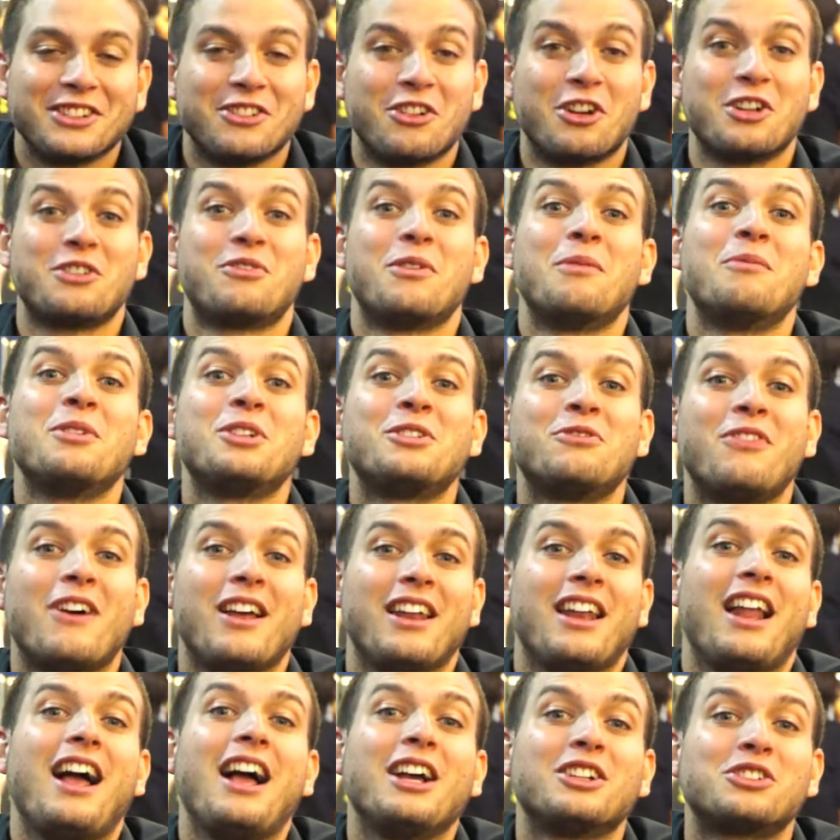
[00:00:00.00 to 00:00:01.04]
nós vamos
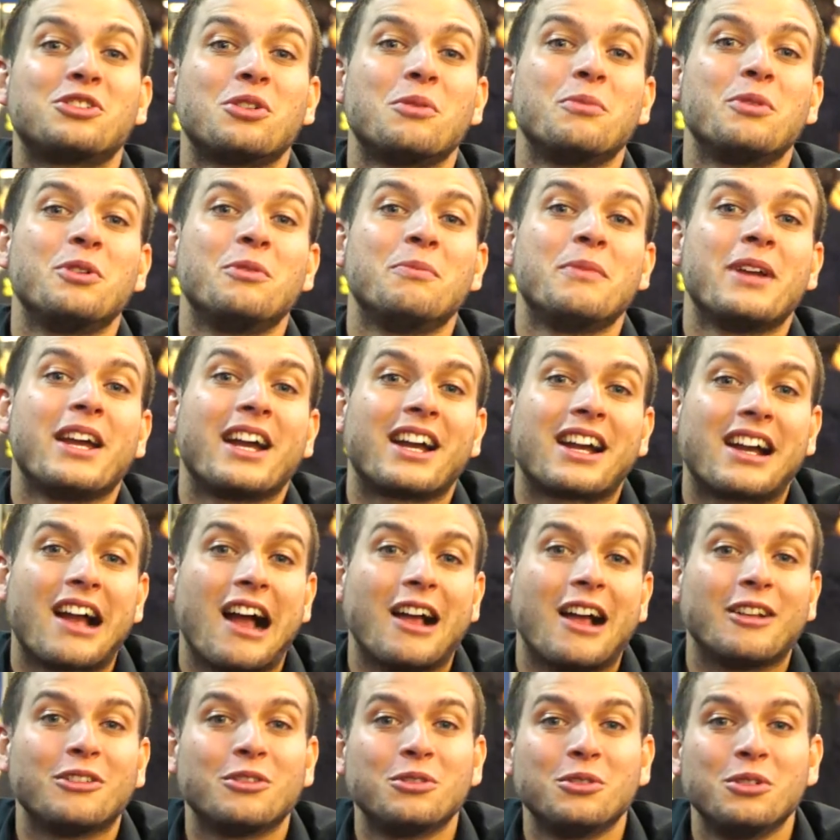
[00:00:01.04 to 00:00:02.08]
falar sobre o
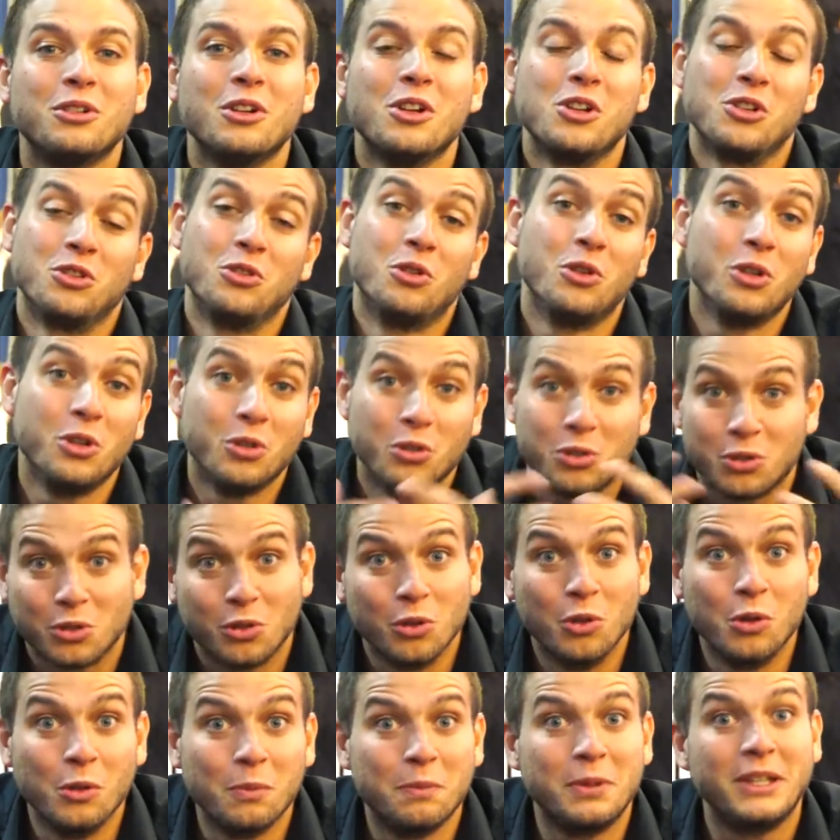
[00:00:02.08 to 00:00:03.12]
mercado do
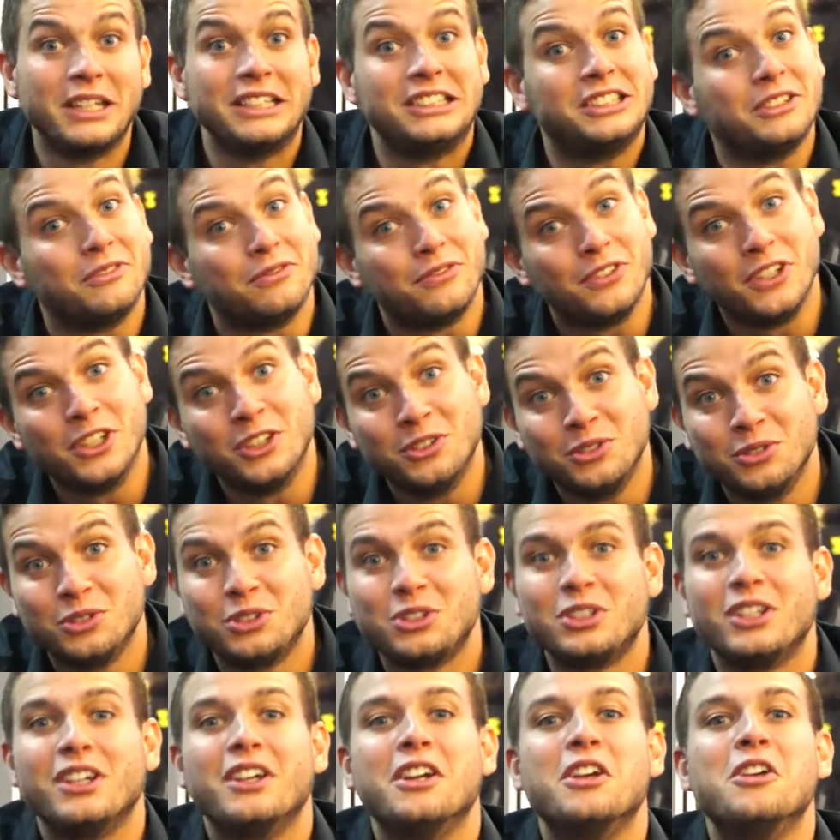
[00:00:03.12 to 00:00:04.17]
YouTube de
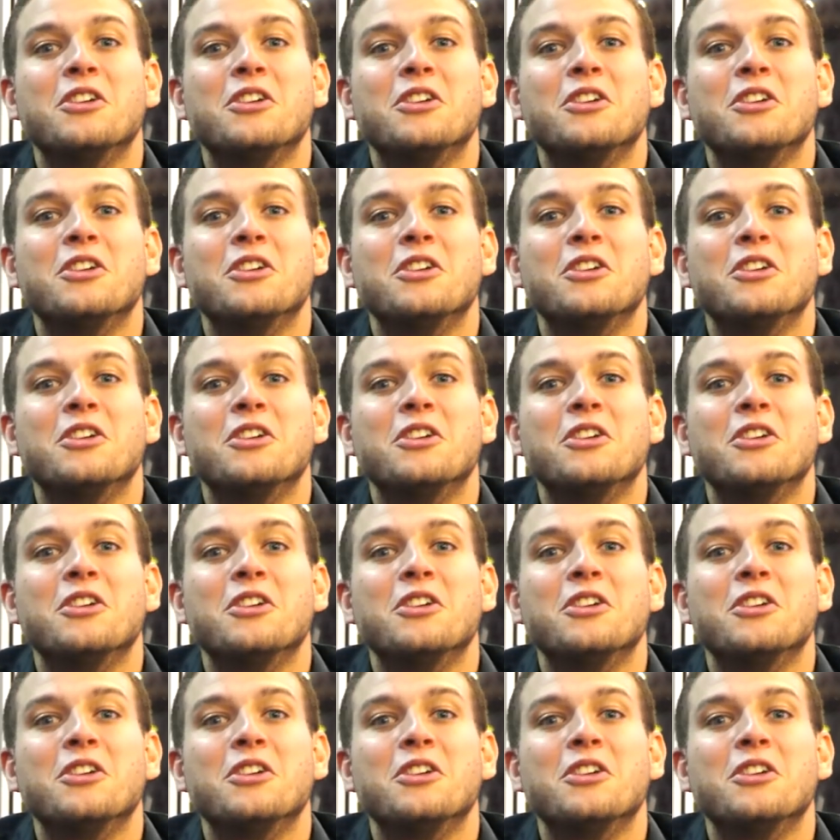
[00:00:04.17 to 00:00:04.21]
vídeos.